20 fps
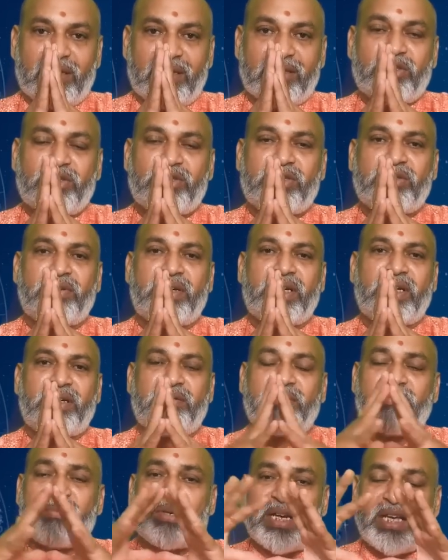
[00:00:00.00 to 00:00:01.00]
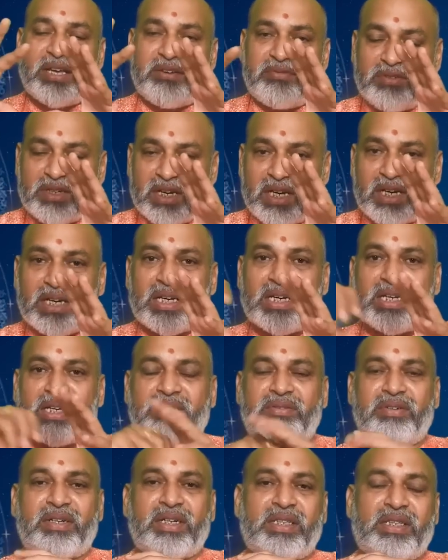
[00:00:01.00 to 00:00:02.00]
అదృష్టం అనేటువంటి లైఫ్ టర్న్
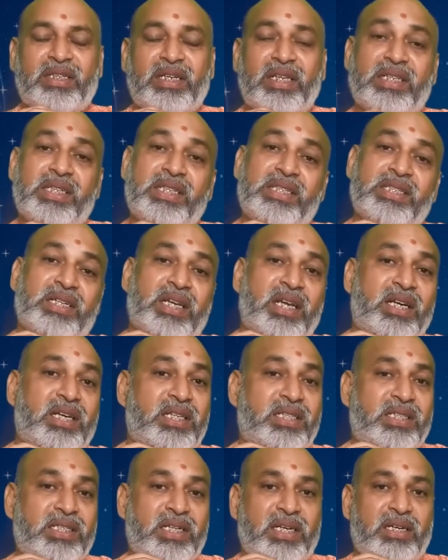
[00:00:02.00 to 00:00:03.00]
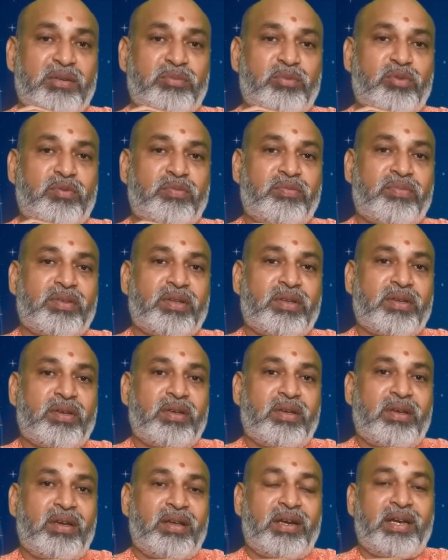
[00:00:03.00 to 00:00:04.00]
అనేటువంటిది నదీ స్నానాలు చేయడము
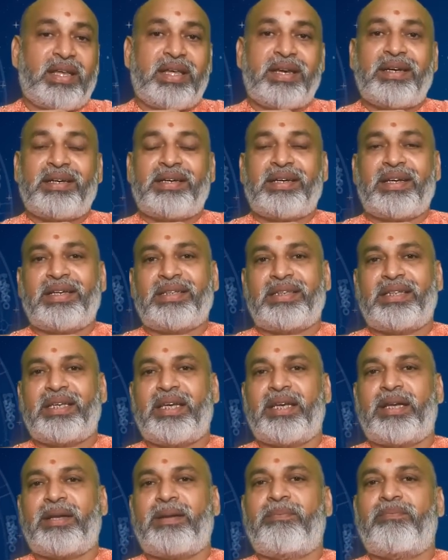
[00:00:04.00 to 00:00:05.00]
లేనట్లయితే